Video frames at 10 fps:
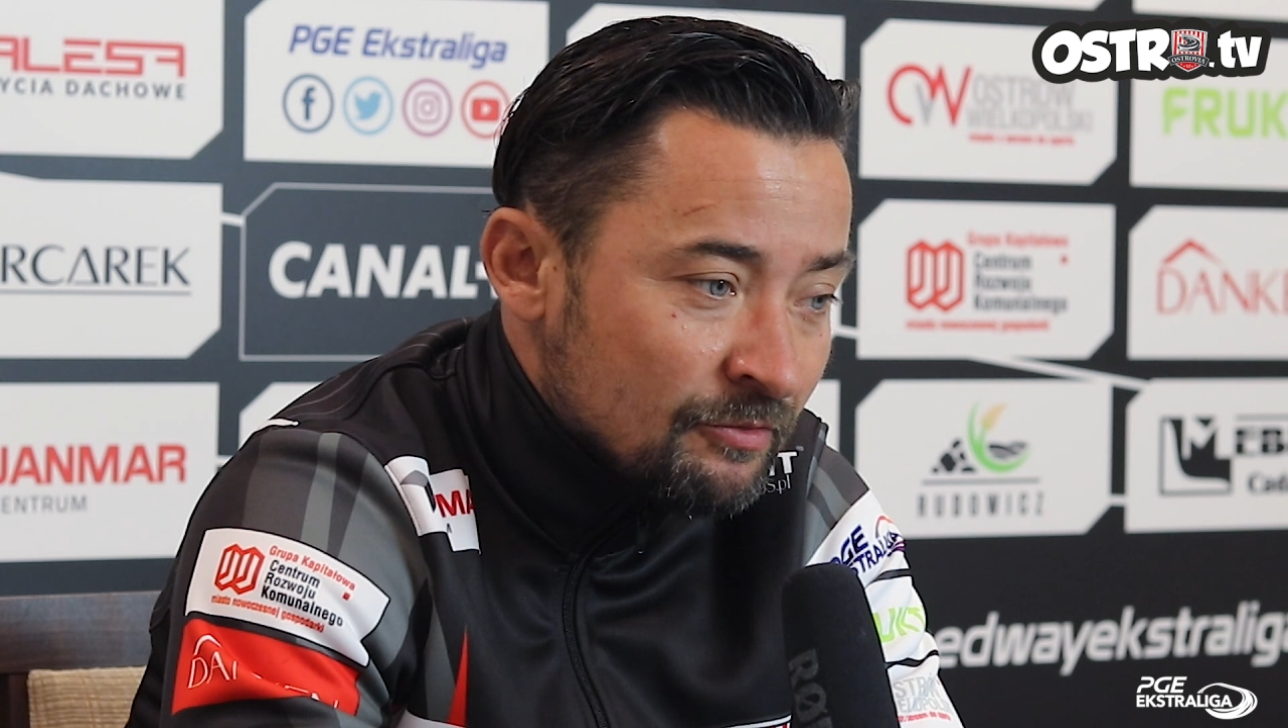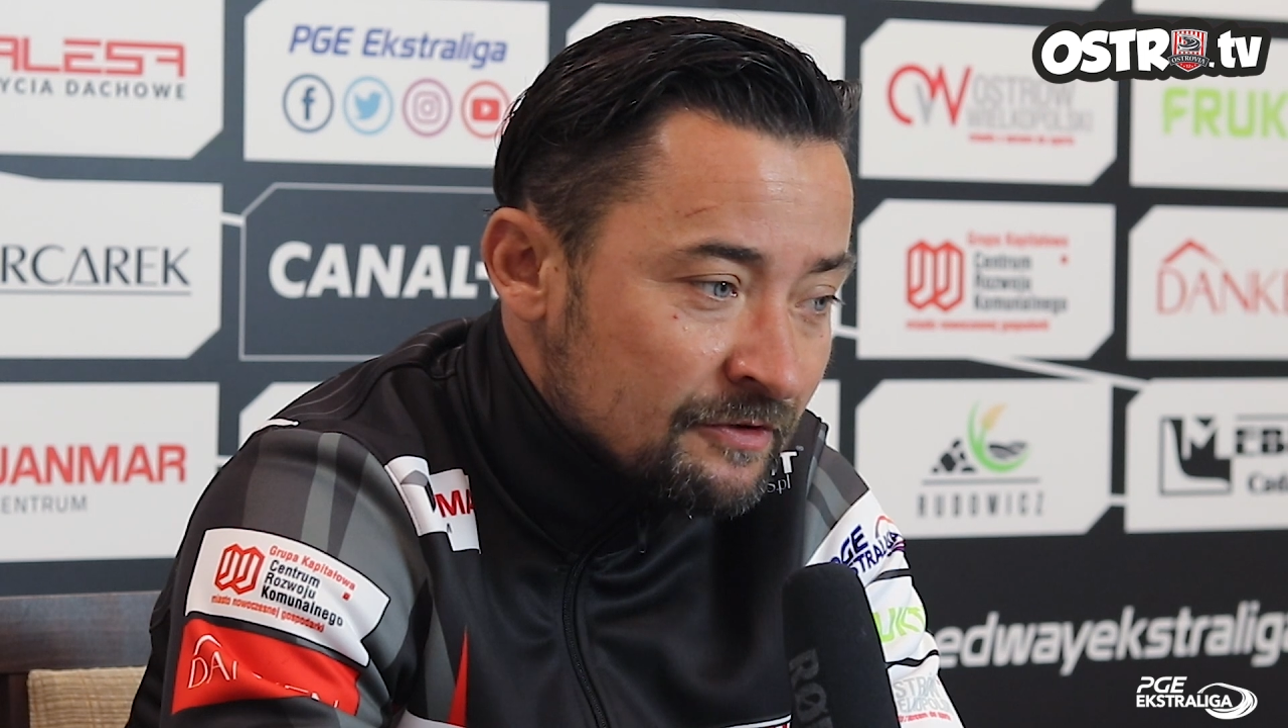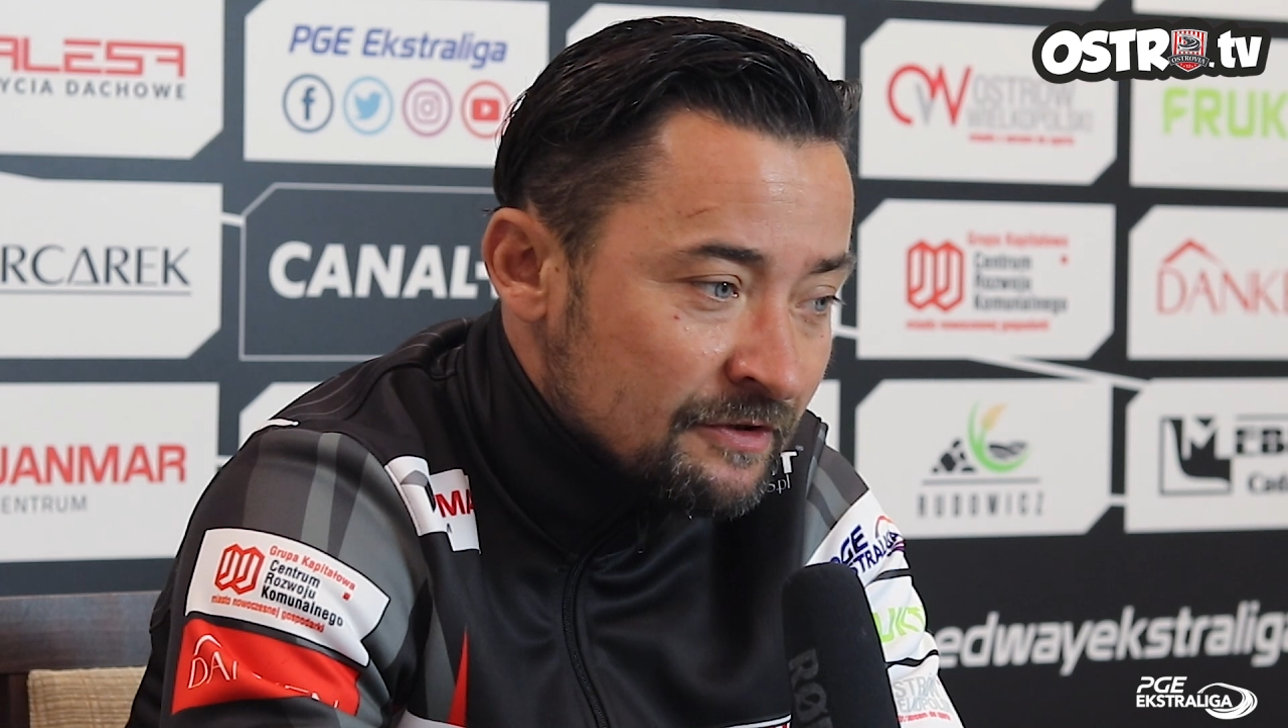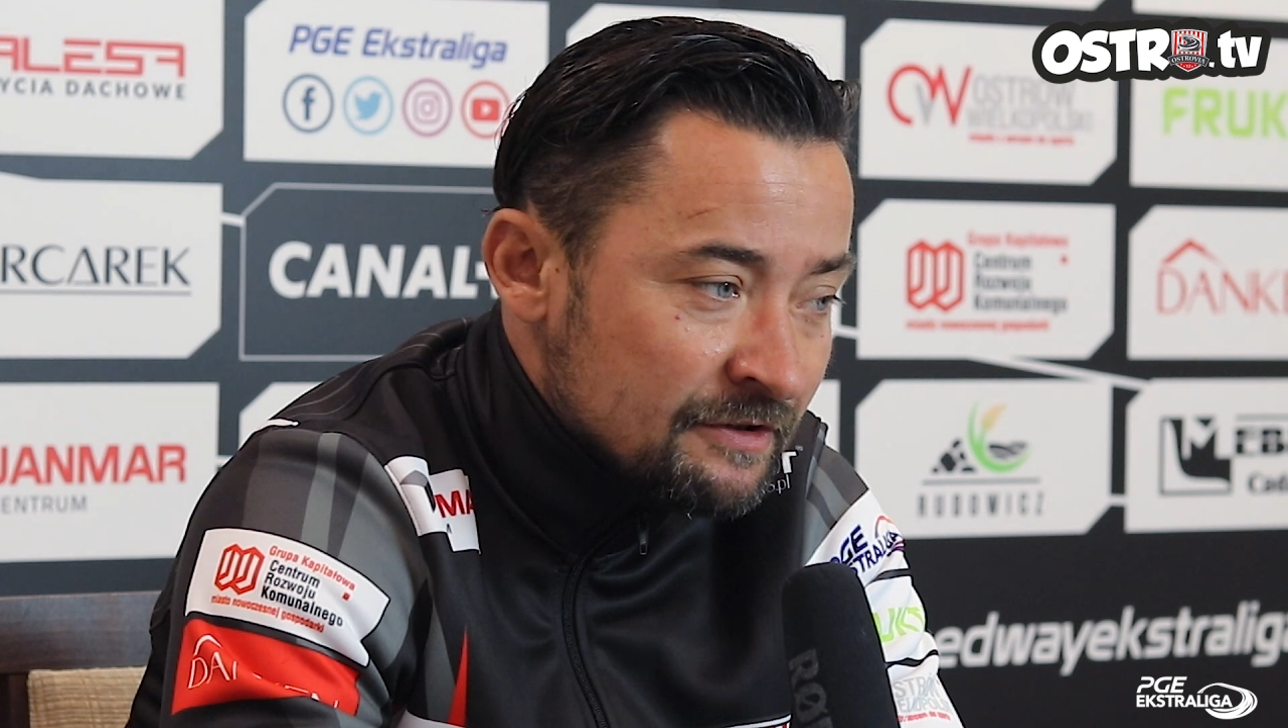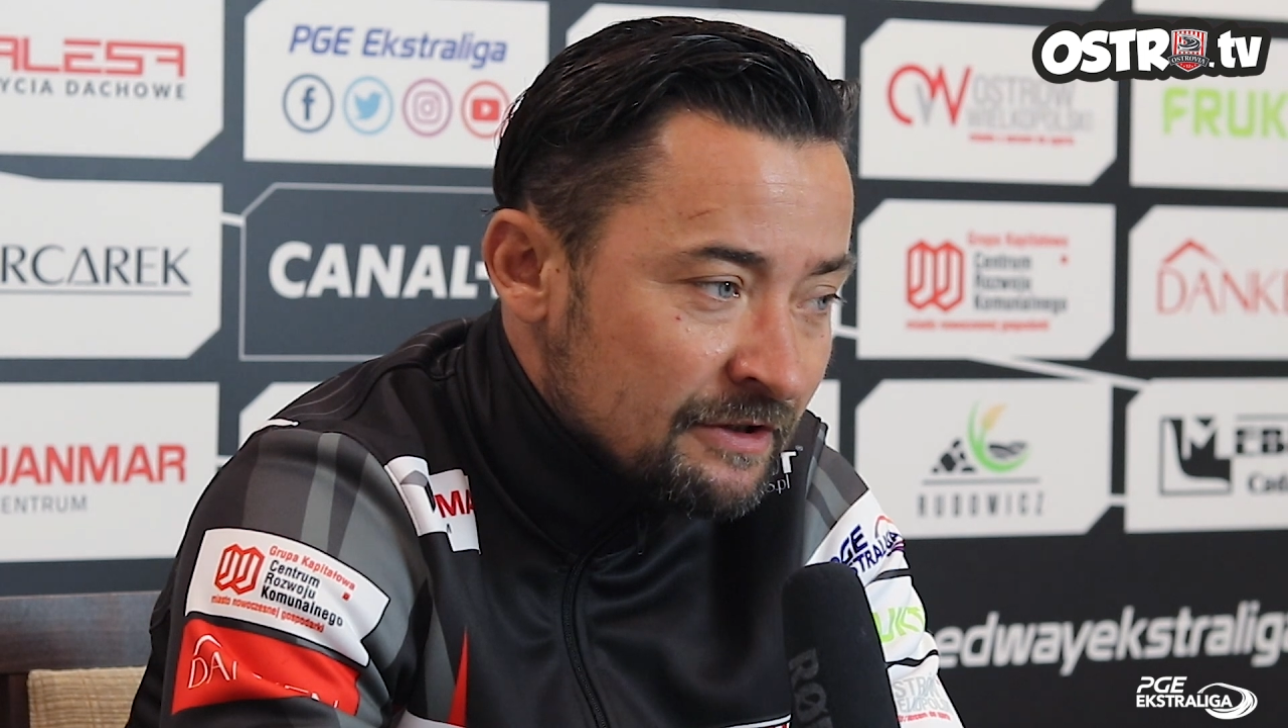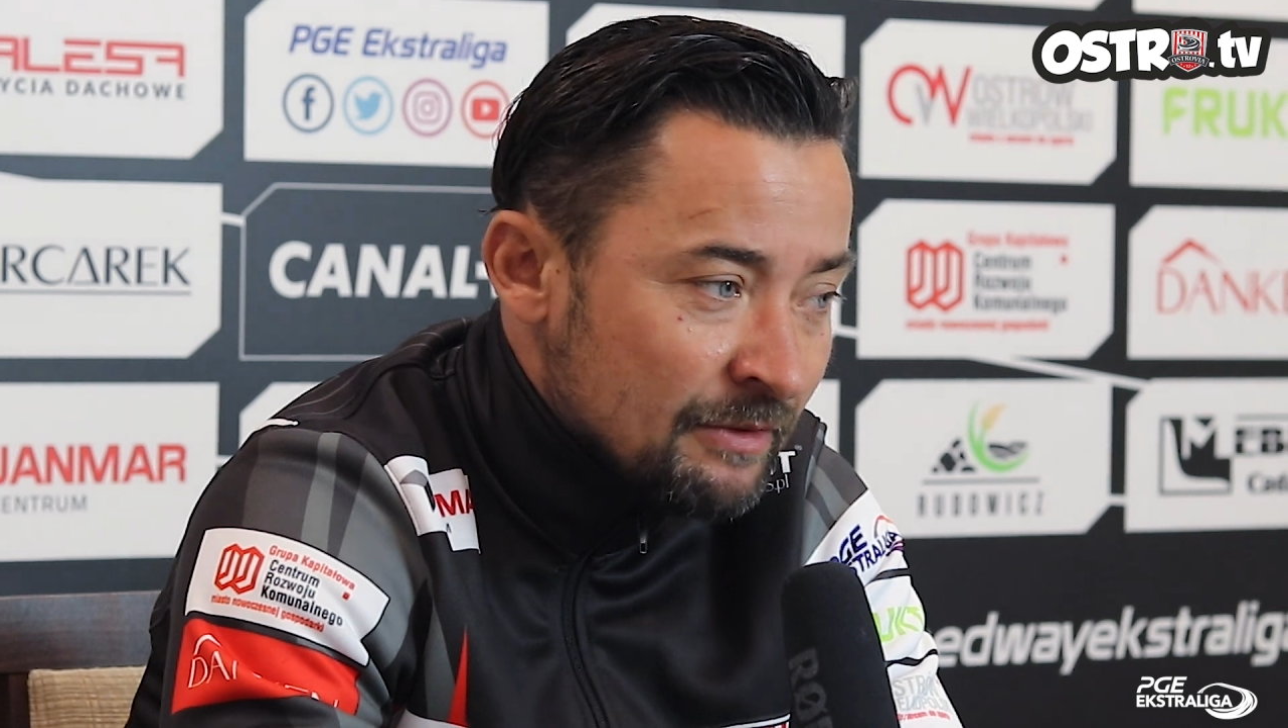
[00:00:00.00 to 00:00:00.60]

pozycje.